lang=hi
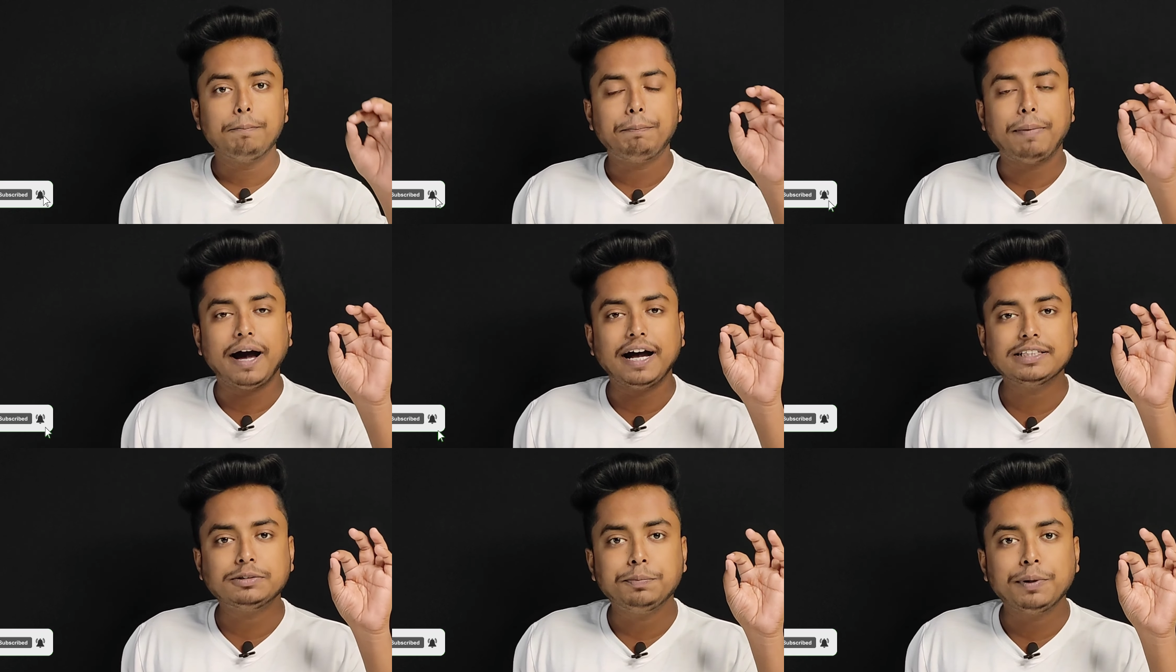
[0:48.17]

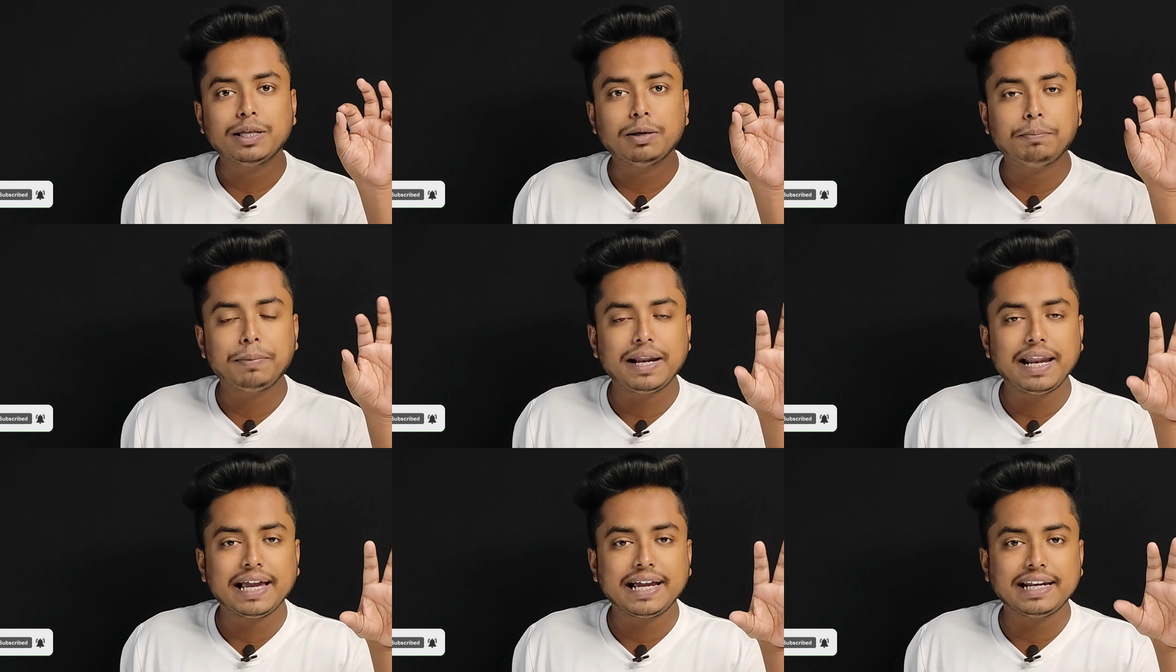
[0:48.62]
पास में जो
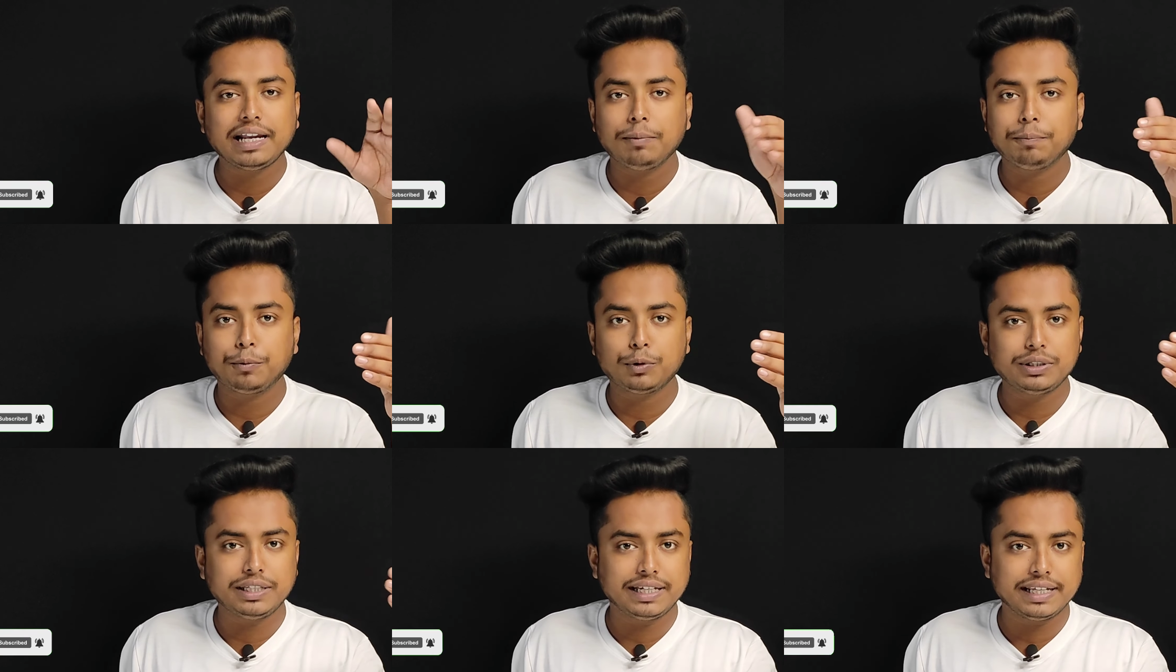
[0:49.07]
बेल आइकन
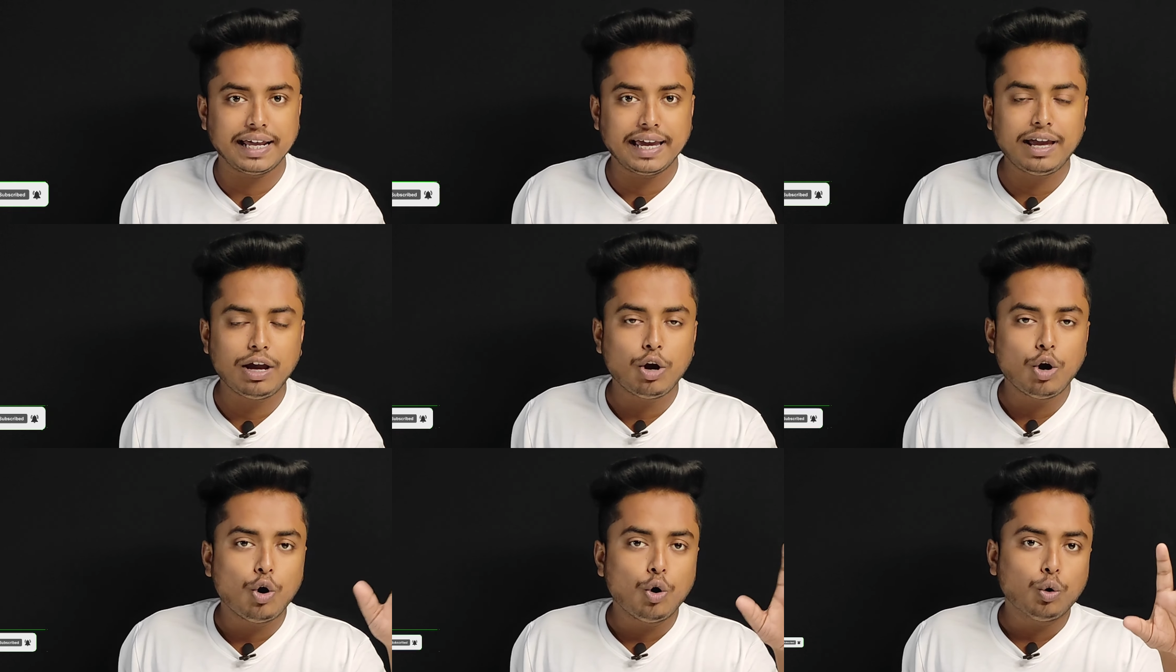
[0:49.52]
आपको दिख रहा
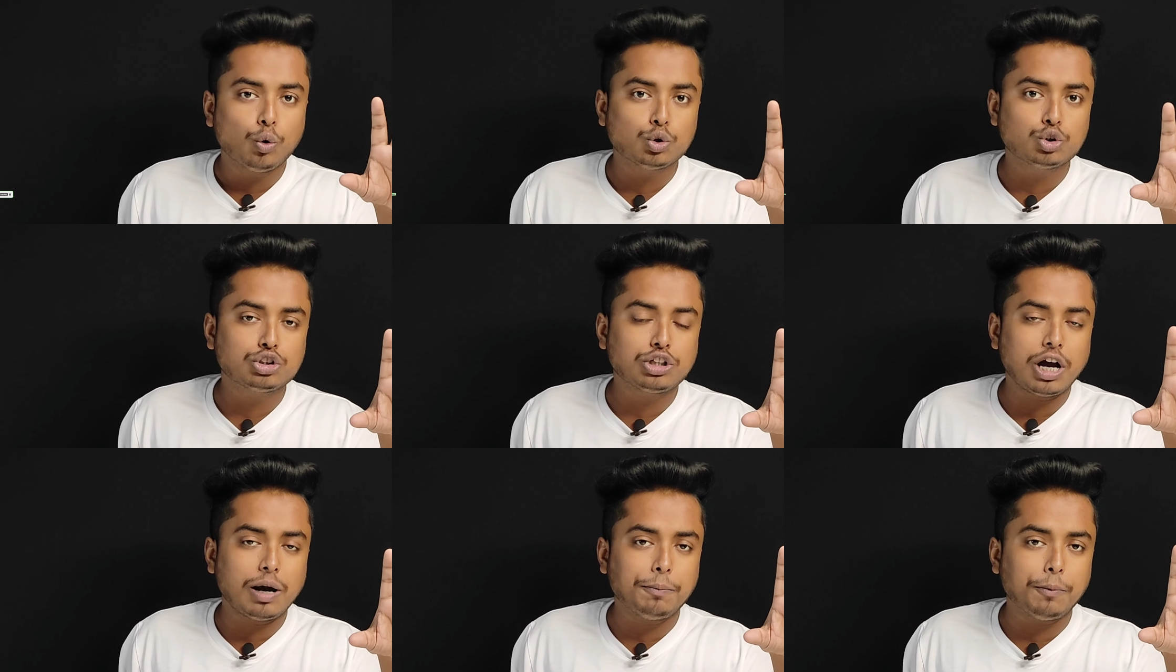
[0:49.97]
है
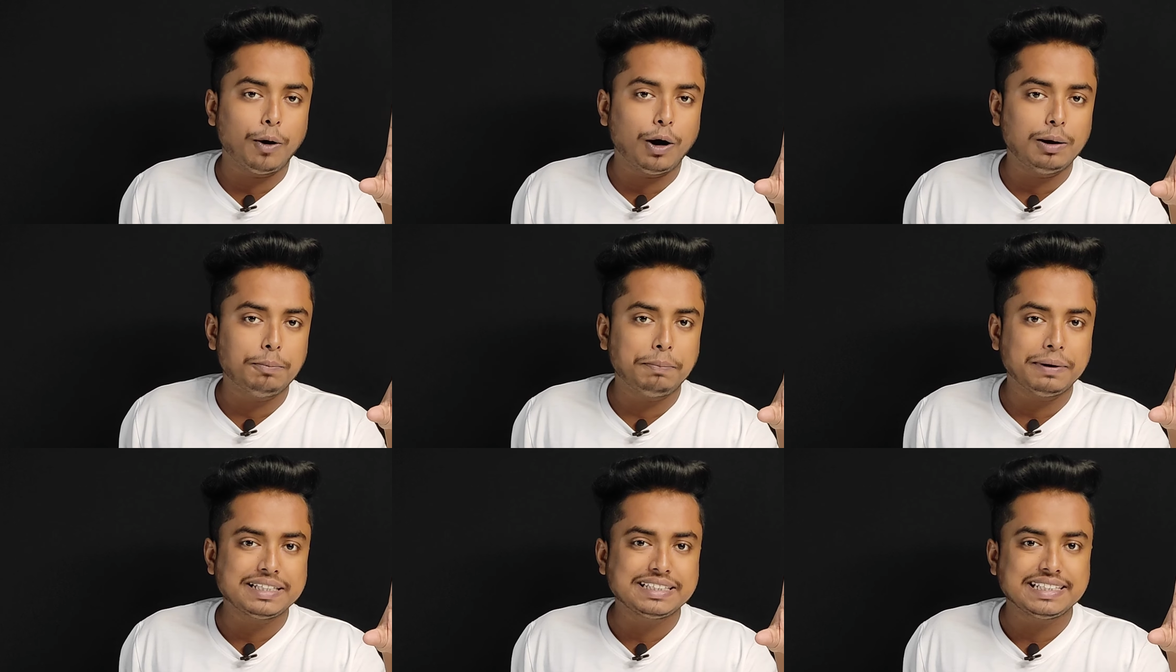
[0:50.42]
उसको आप
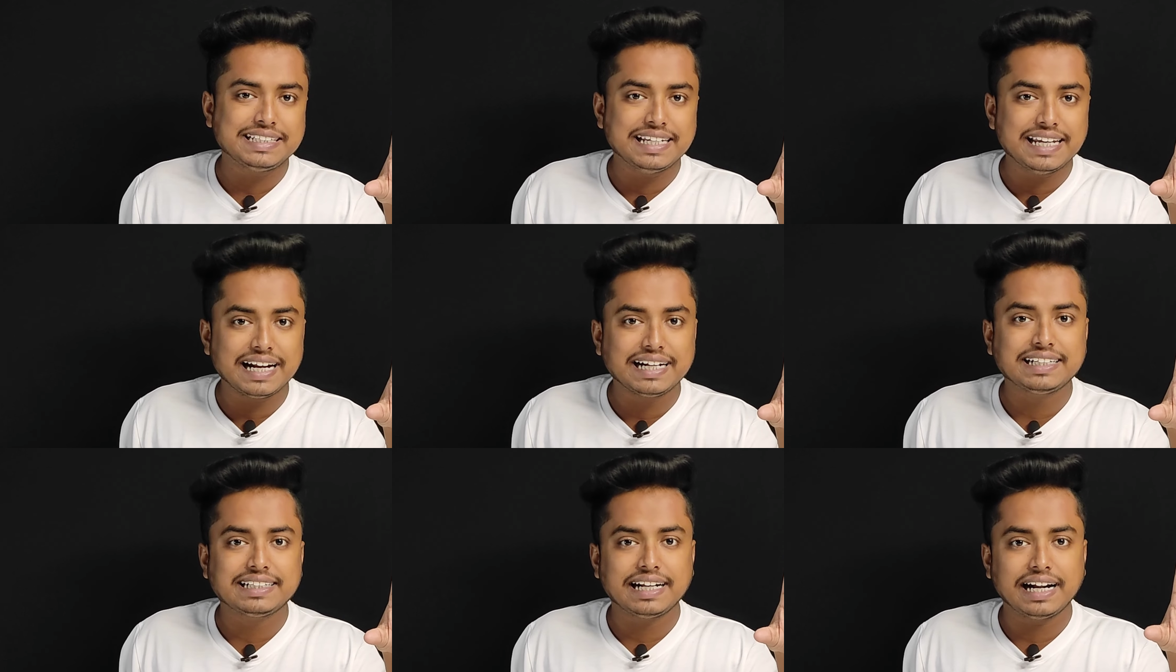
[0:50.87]
ऑल पर
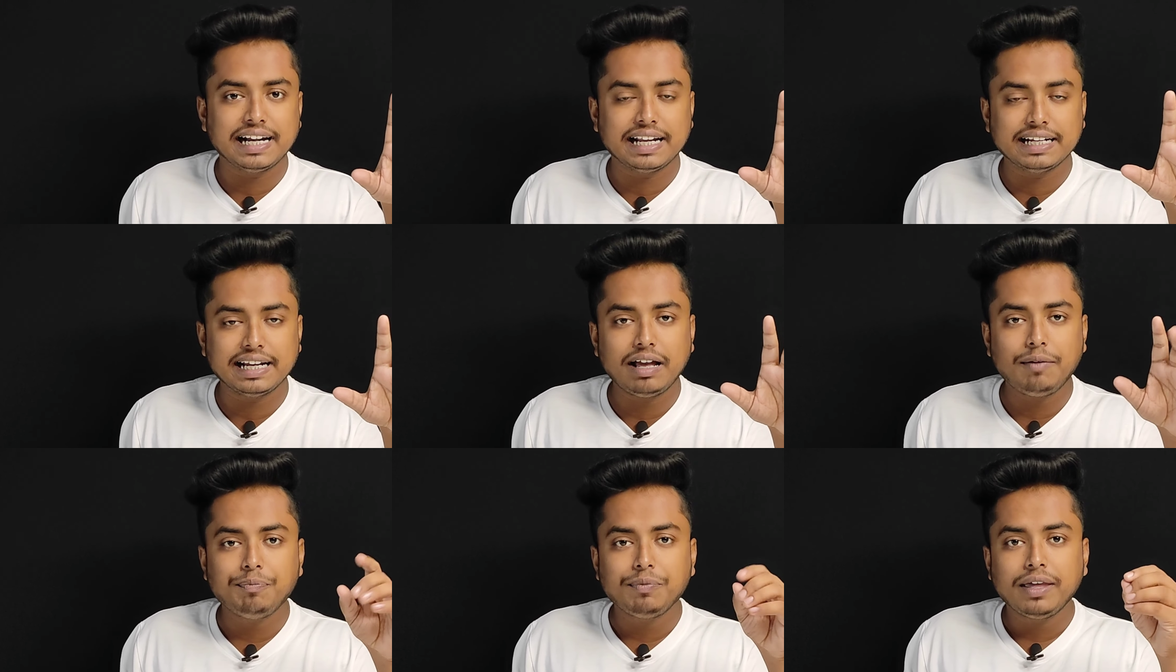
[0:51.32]
सिलेक्ट कर
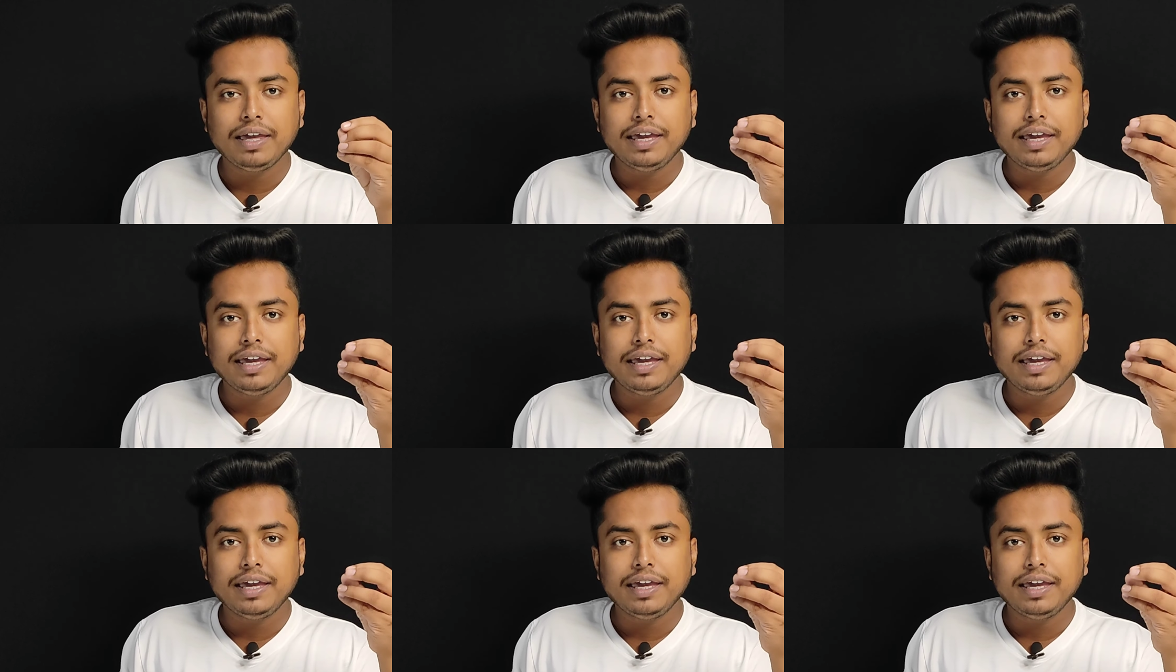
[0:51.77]
लेना